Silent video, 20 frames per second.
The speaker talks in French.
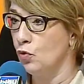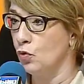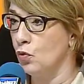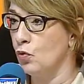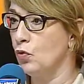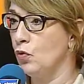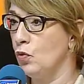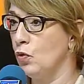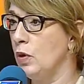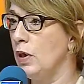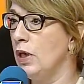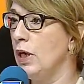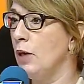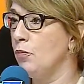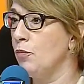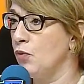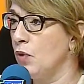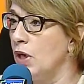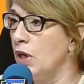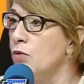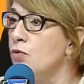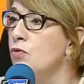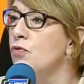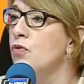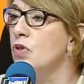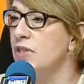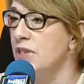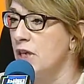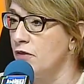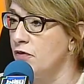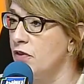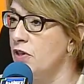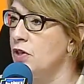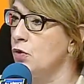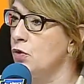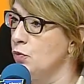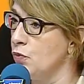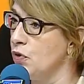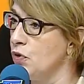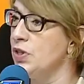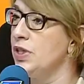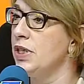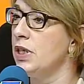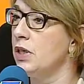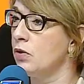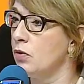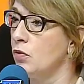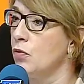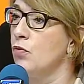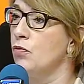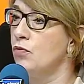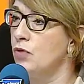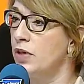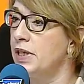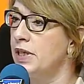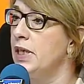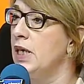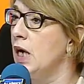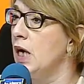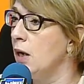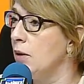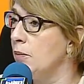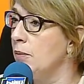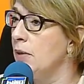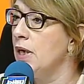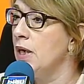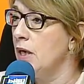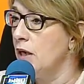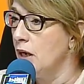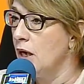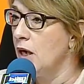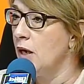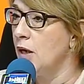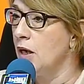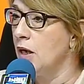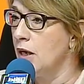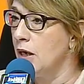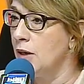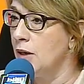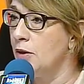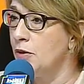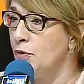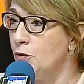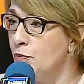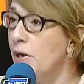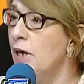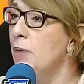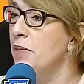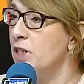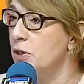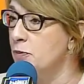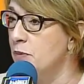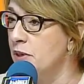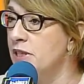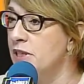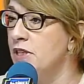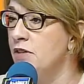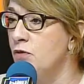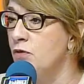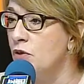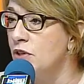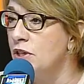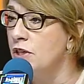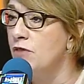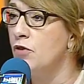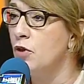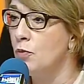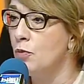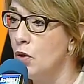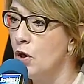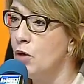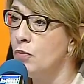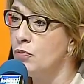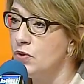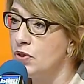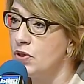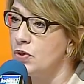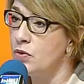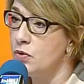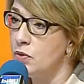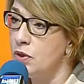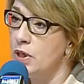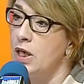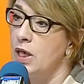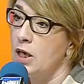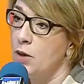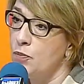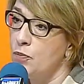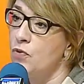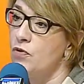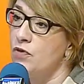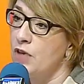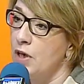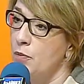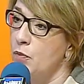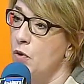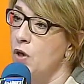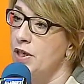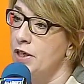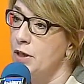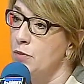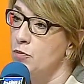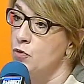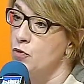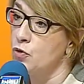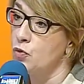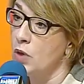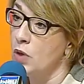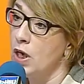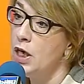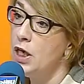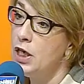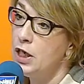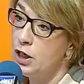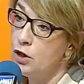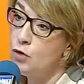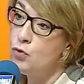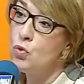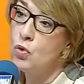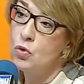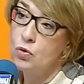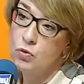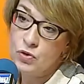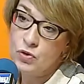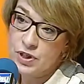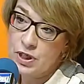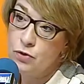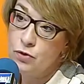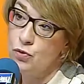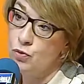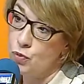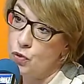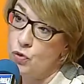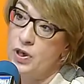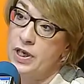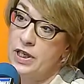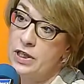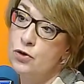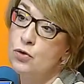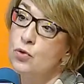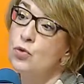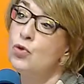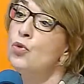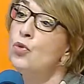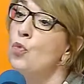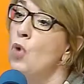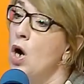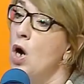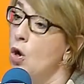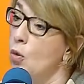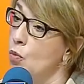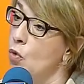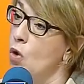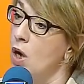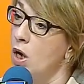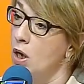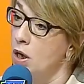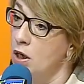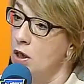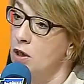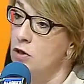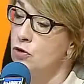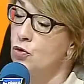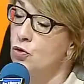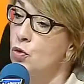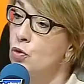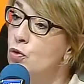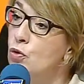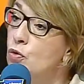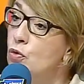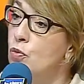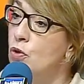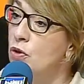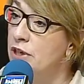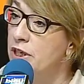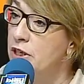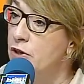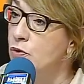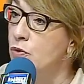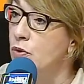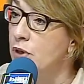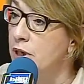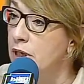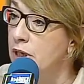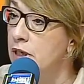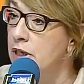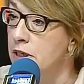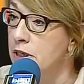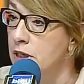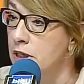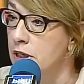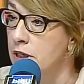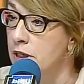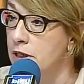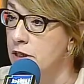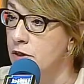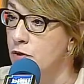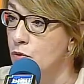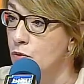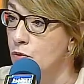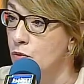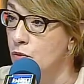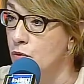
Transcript: Donc là, pour un nouveau service, on peut dire qu'on voit qu'il a une belle perspective de développement puisqu'il répond vraiment à des besoins. Et nous, on constate une progression de mois en mois sur le nombre d'assurés qui, qui